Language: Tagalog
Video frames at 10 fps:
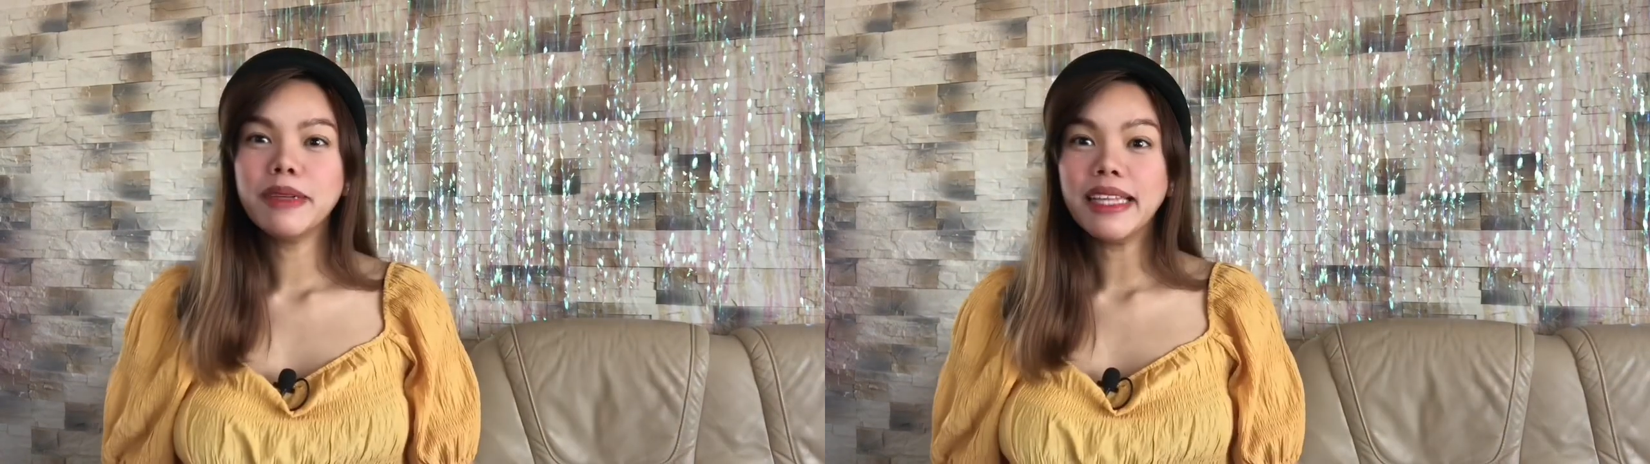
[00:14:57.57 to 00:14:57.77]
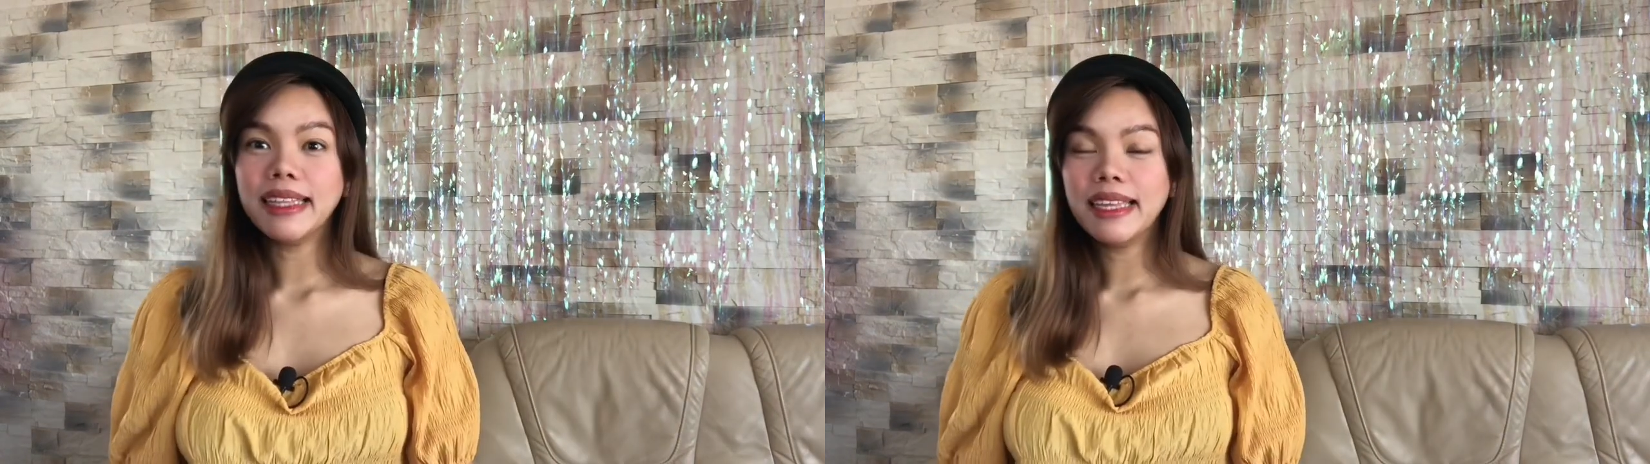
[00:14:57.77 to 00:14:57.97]

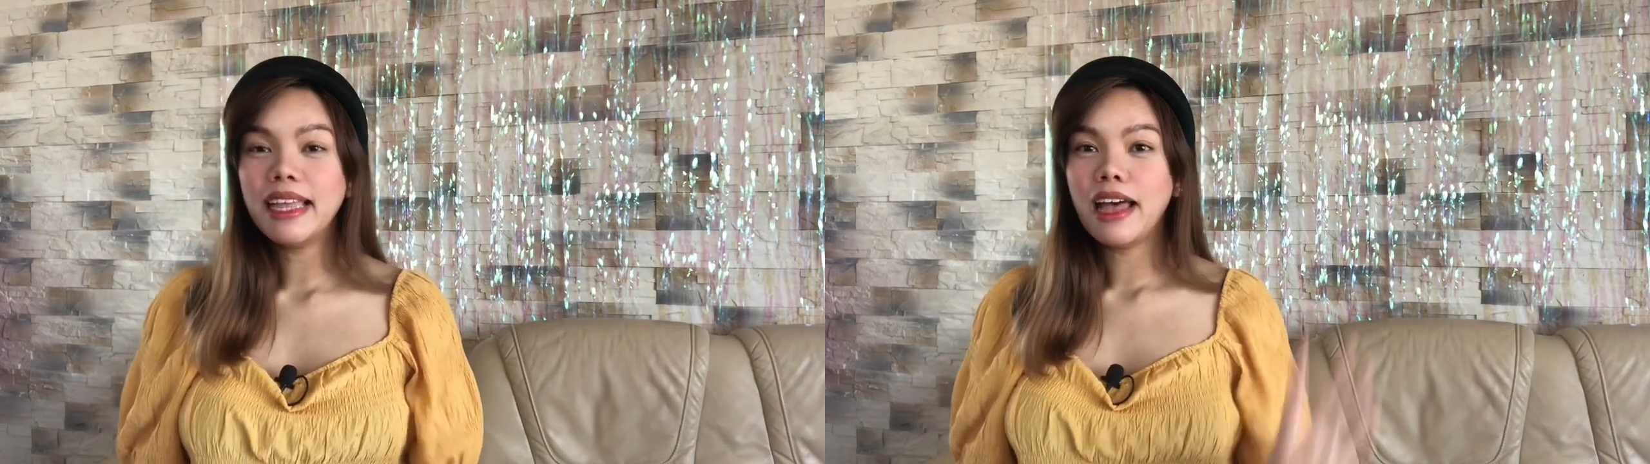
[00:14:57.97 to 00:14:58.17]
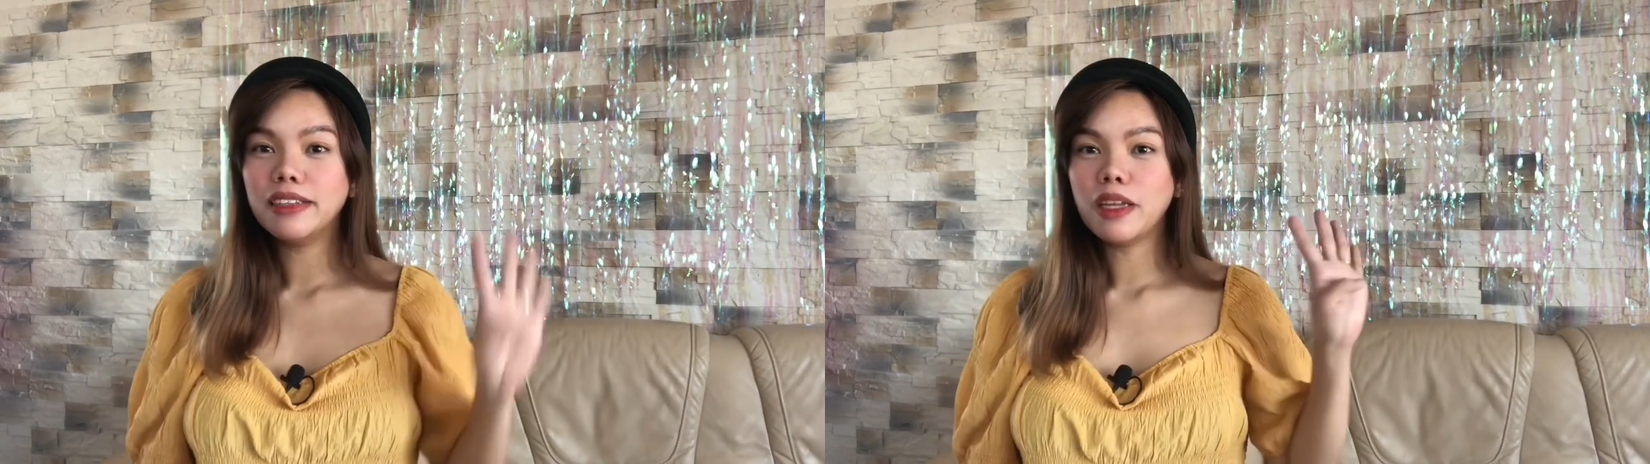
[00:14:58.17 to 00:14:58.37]
natin,
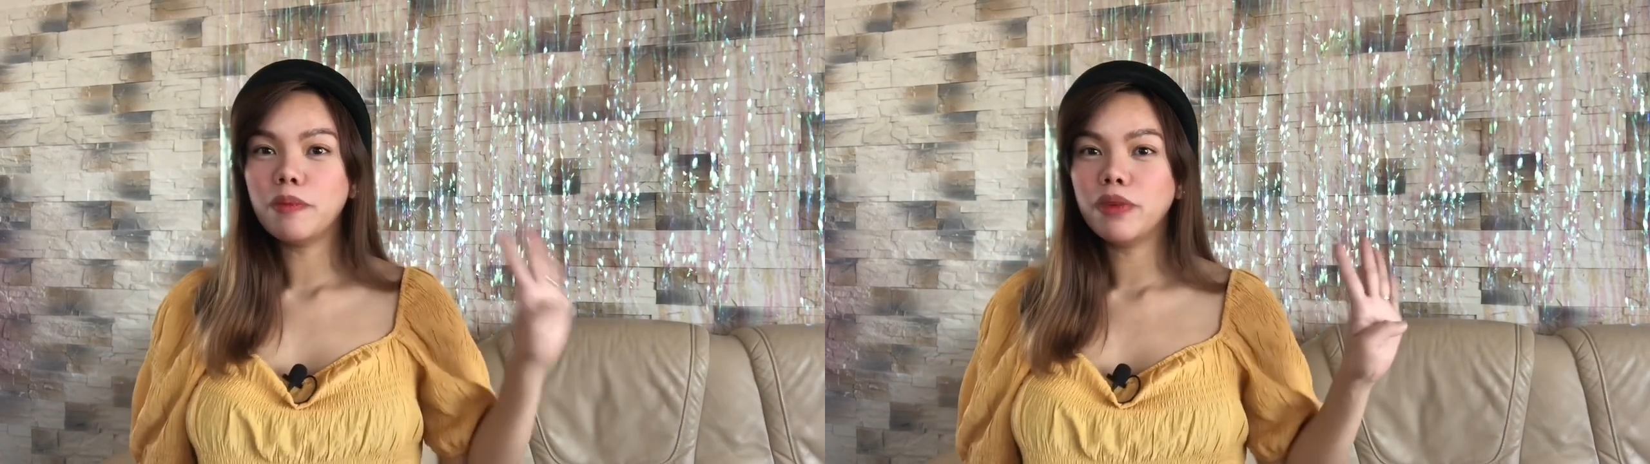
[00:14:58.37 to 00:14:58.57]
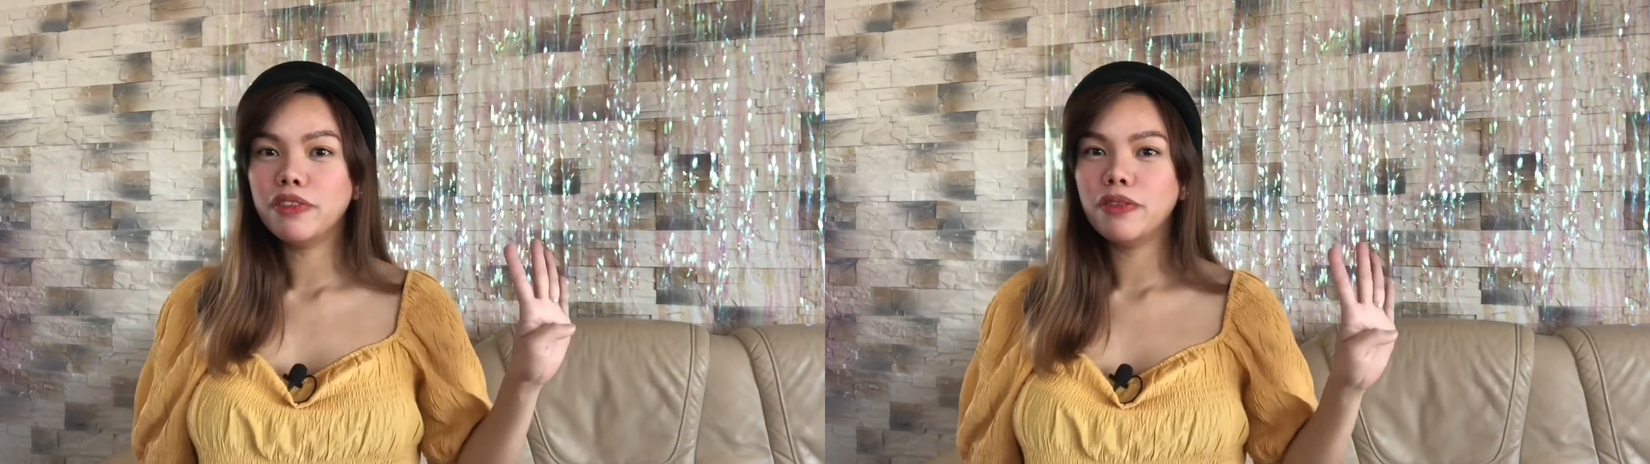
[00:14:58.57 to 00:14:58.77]
ang
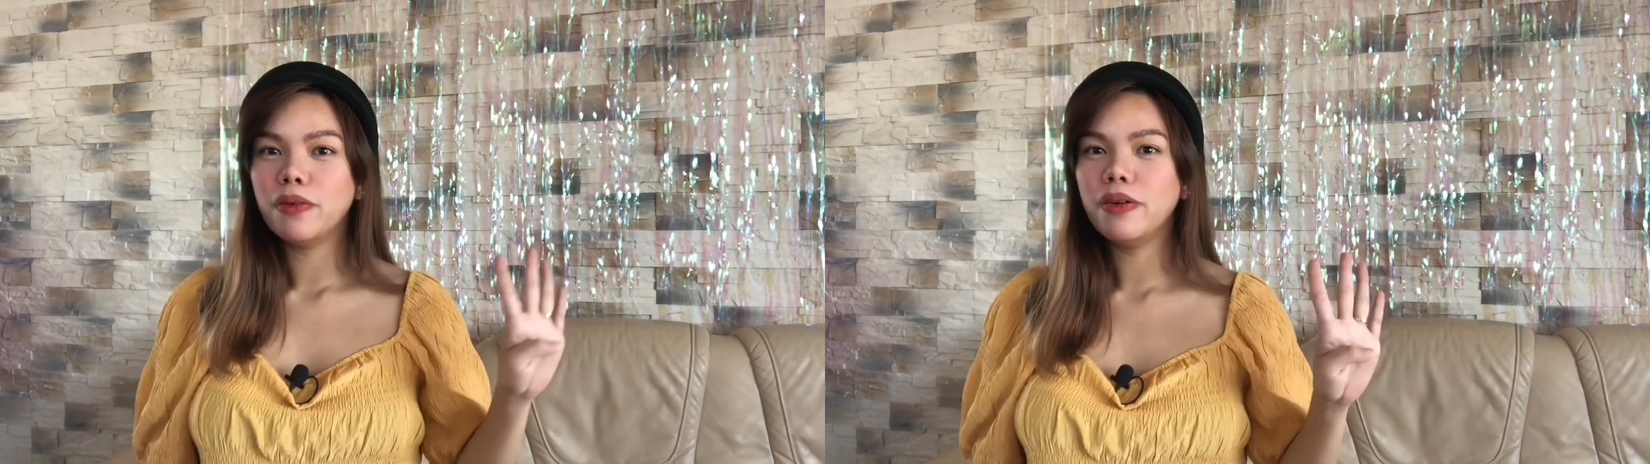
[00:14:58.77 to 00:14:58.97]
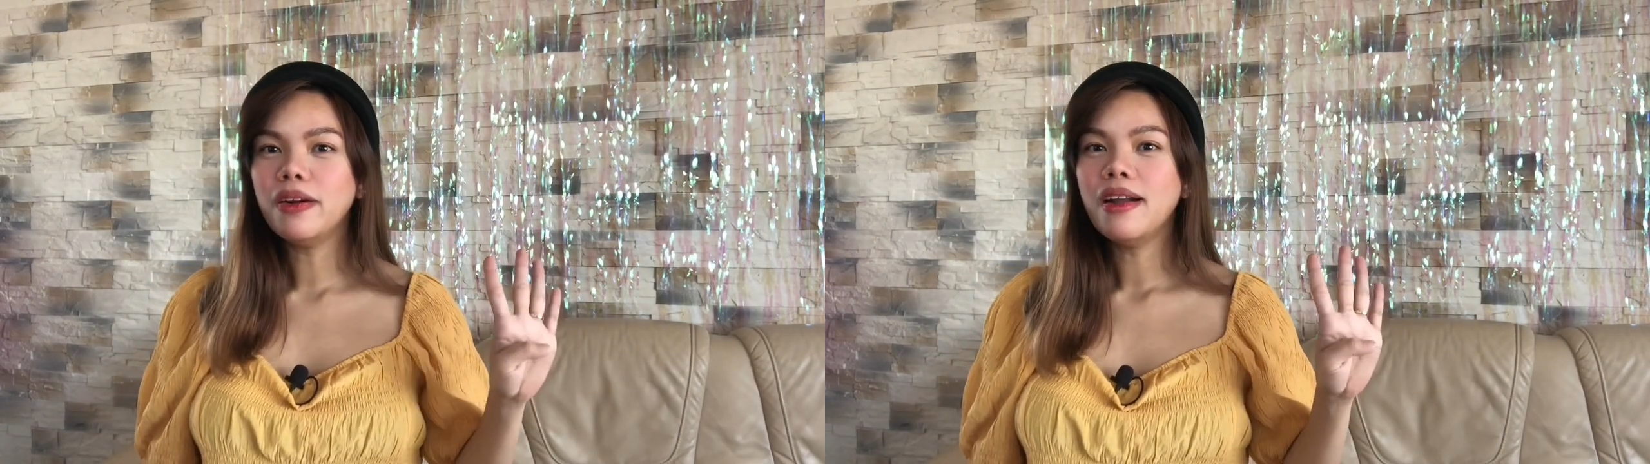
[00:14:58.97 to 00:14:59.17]
number
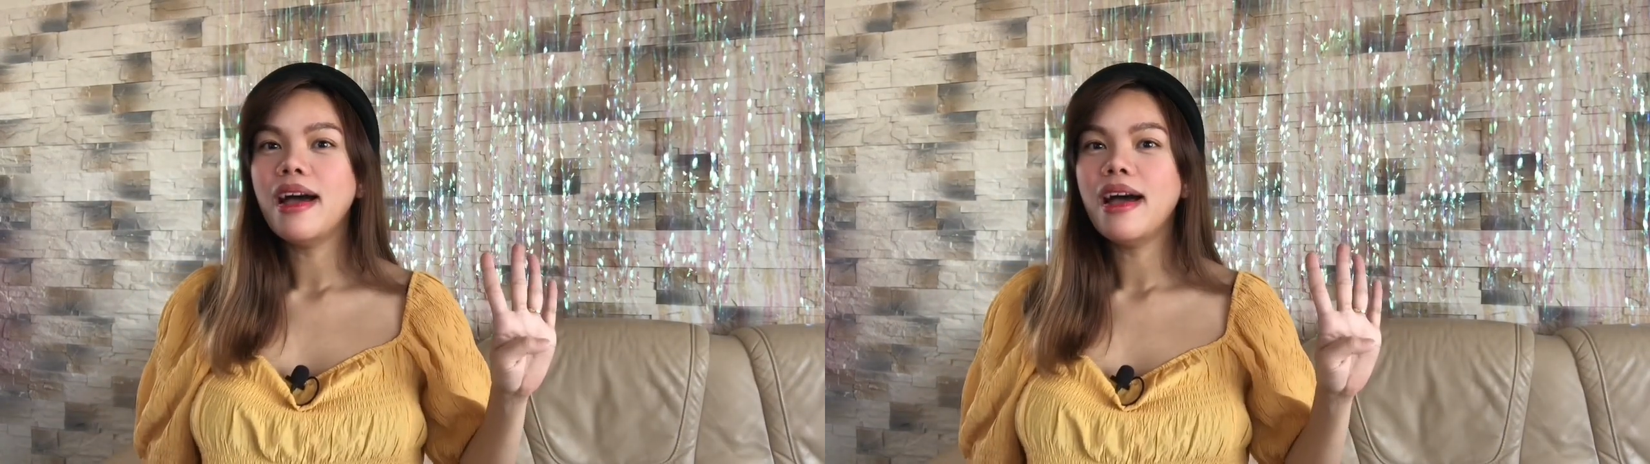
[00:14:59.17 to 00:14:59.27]
4